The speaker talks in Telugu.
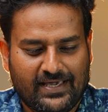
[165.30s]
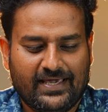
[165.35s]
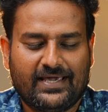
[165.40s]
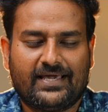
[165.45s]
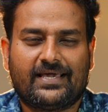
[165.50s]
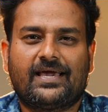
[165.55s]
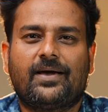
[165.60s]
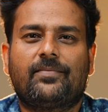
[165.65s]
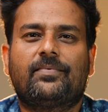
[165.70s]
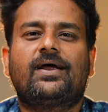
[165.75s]
ఈ
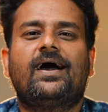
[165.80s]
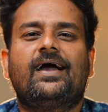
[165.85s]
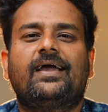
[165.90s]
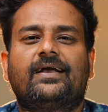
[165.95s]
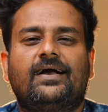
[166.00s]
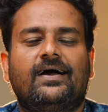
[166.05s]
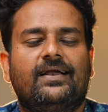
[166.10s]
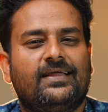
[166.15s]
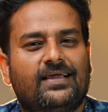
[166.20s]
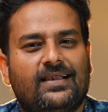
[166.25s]
కెమెరా
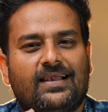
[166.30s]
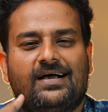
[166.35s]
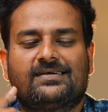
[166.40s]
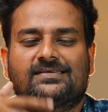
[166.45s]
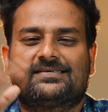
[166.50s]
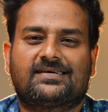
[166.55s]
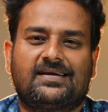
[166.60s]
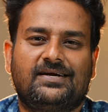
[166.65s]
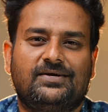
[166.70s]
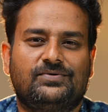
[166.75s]
ఐకాన్ని ఈ
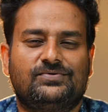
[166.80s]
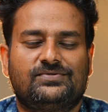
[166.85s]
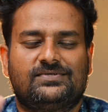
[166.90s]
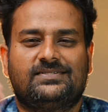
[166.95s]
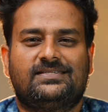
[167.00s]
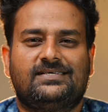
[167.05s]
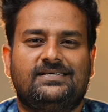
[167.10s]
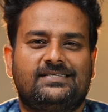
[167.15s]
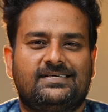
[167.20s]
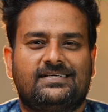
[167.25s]
లాక్ స్క్రీన్ నుంచి
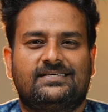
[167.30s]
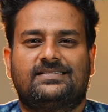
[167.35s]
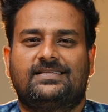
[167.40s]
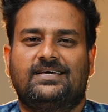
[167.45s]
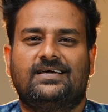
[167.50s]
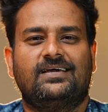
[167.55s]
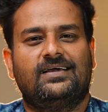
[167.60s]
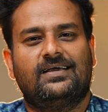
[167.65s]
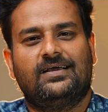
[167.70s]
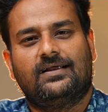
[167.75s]
తీసేస్తే